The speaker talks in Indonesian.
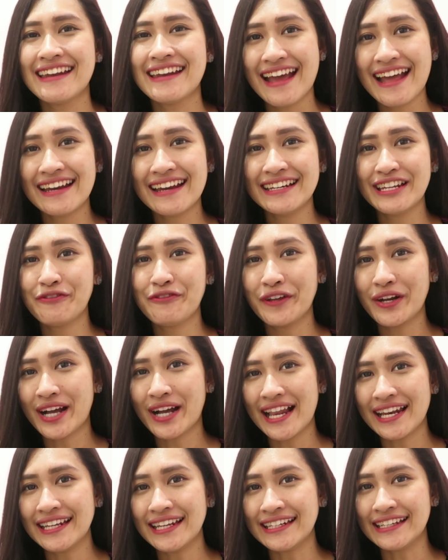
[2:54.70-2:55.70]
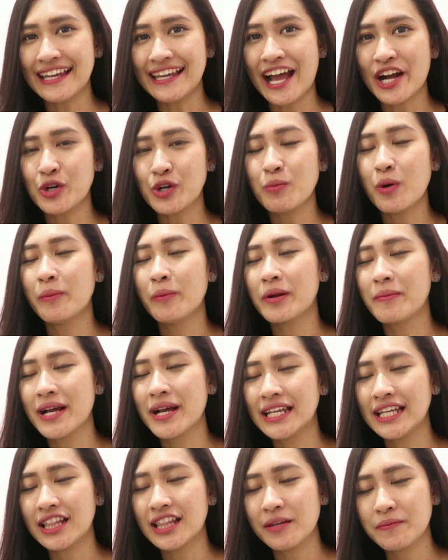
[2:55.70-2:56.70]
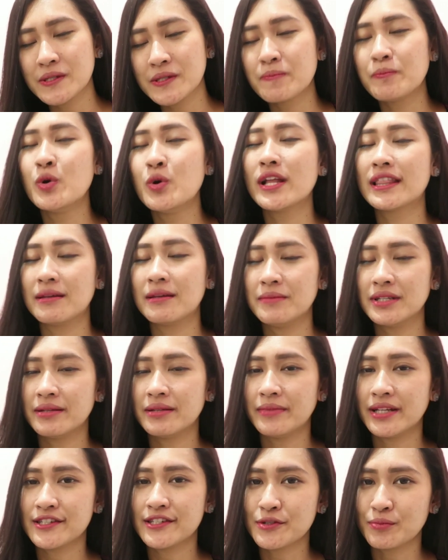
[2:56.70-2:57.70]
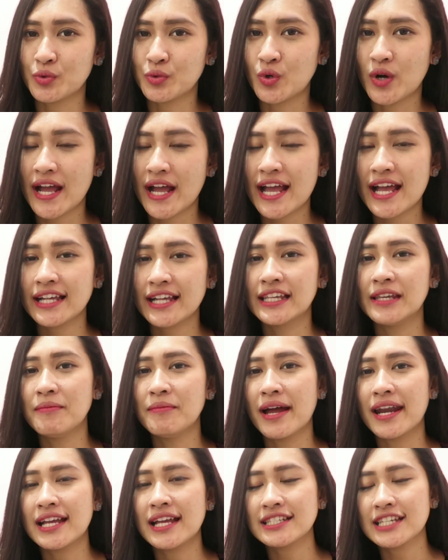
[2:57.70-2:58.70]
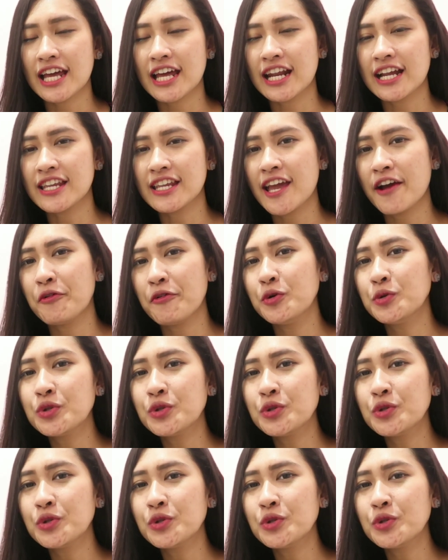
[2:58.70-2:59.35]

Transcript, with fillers: dan di video kali ini aku mau berbagi tips buat teman-teman semua gimana caranya